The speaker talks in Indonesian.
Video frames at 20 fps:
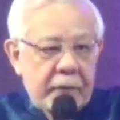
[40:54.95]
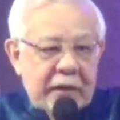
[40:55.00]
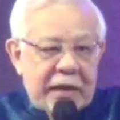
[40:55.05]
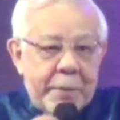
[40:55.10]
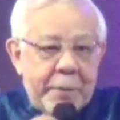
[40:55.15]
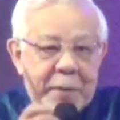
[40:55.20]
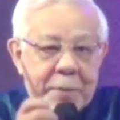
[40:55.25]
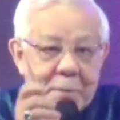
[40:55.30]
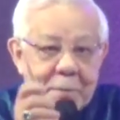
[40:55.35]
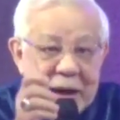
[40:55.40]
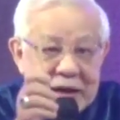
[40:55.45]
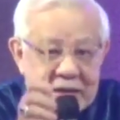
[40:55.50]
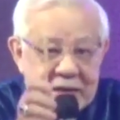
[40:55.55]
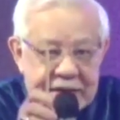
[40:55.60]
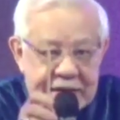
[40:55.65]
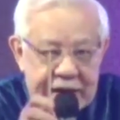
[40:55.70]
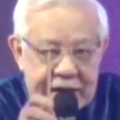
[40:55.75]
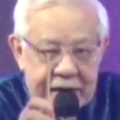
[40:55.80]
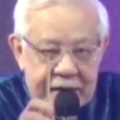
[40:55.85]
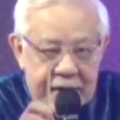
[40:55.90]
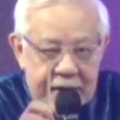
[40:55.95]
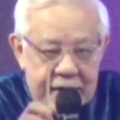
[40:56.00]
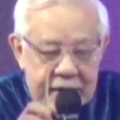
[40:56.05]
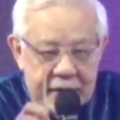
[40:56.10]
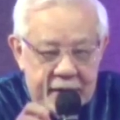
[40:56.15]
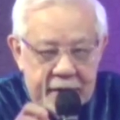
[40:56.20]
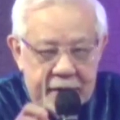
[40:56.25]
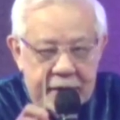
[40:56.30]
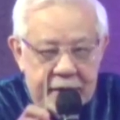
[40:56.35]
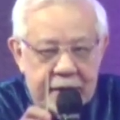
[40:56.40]
Tapi pensil
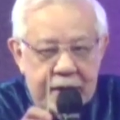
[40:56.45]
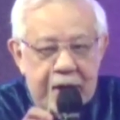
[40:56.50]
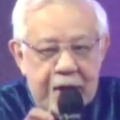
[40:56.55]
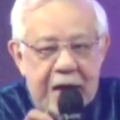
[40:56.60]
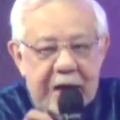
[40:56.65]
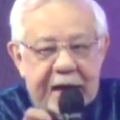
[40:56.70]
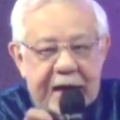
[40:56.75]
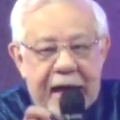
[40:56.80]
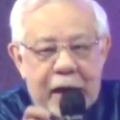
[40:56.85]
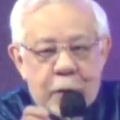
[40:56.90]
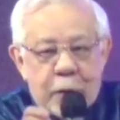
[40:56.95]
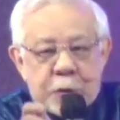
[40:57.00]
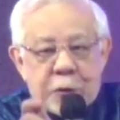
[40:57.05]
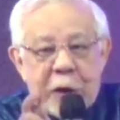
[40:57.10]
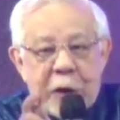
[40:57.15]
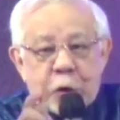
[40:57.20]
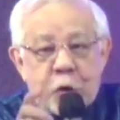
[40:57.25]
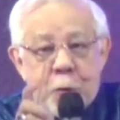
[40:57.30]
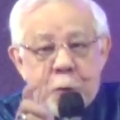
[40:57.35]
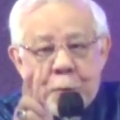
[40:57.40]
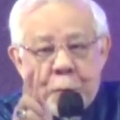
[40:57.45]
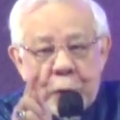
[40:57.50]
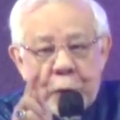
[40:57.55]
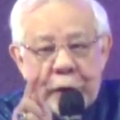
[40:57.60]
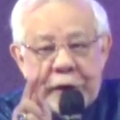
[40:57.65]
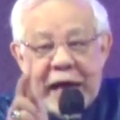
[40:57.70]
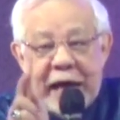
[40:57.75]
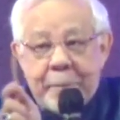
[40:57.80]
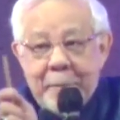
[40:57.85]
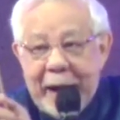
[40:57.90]
kalau sudah
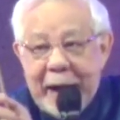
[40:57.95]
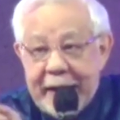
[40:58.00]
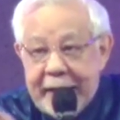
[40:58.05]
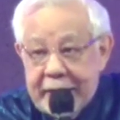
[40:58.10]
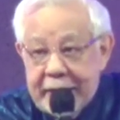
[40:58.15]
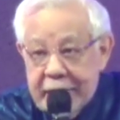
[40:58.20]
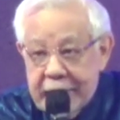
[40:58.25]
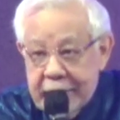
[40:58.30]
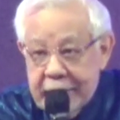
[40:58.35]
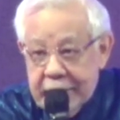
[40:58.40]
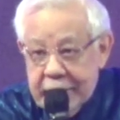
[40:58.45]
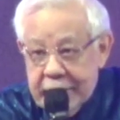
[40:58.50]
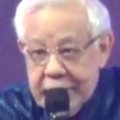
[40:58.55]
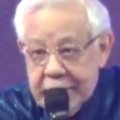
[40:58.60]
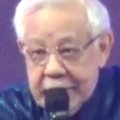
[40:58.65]
tumpul diapain?